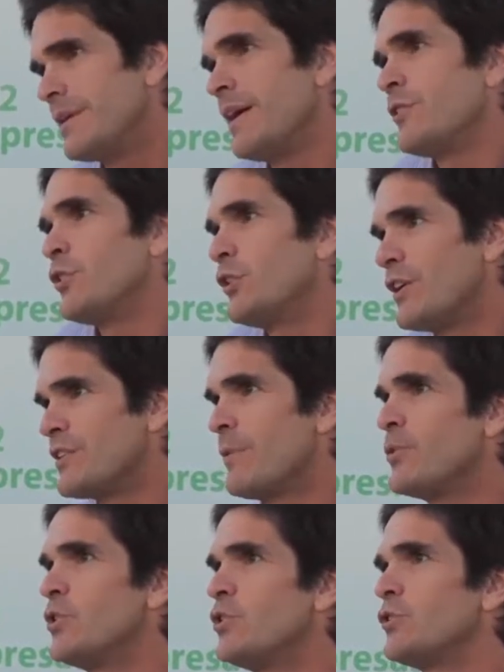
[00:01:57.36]
está en teoría
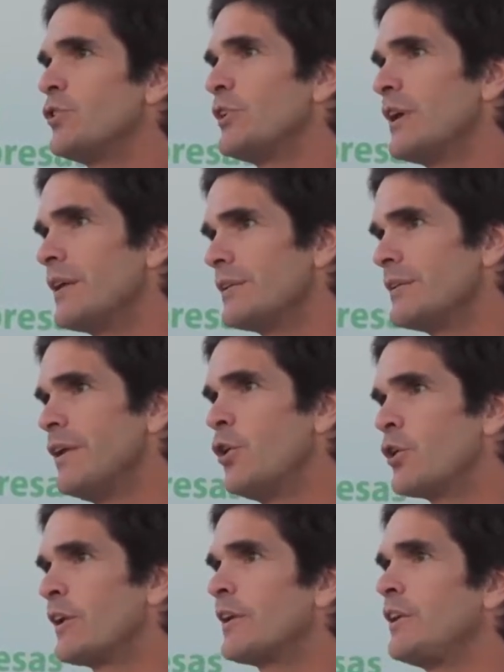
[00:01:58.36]
se abrió, en teoría
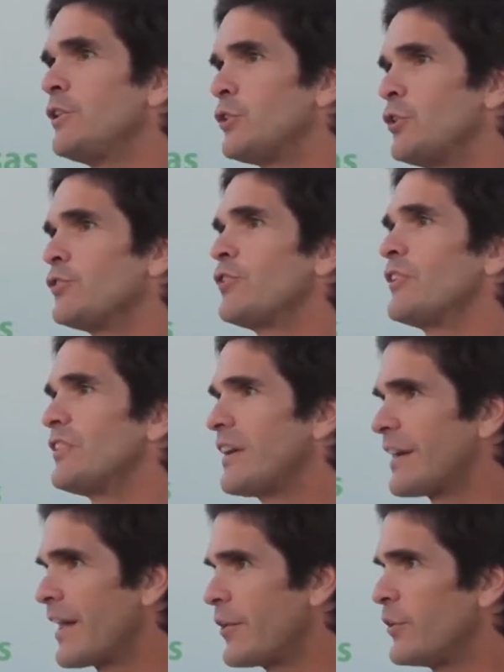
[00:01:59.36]
los registros
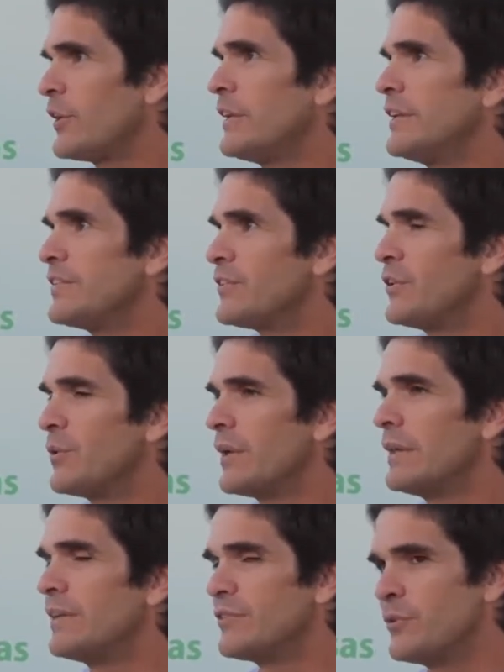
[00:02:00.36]
cerraron el
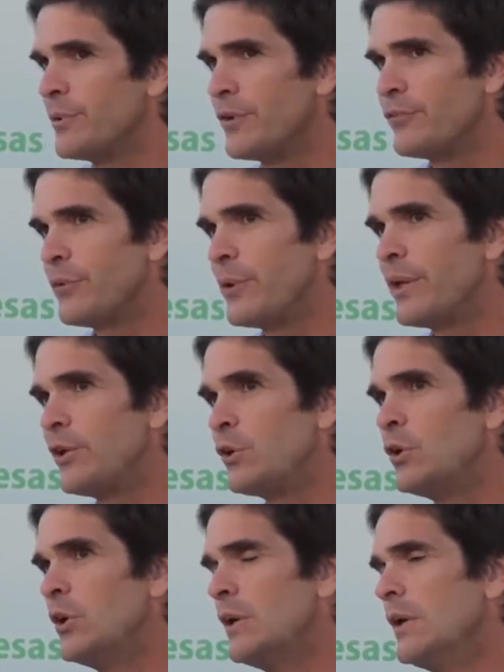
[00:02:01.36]
19, de
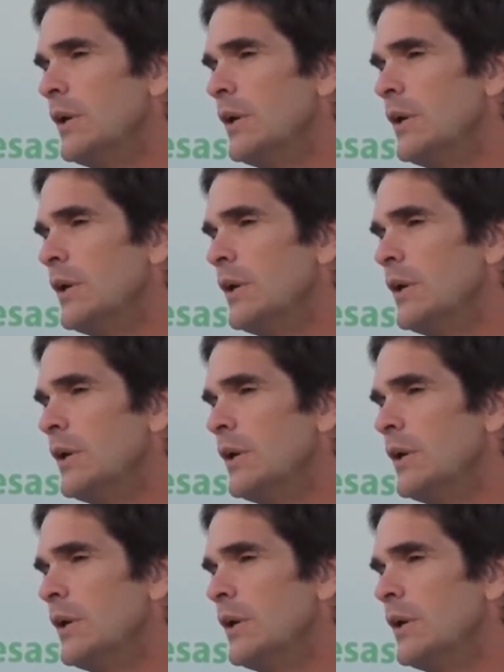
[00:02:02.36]
febrero,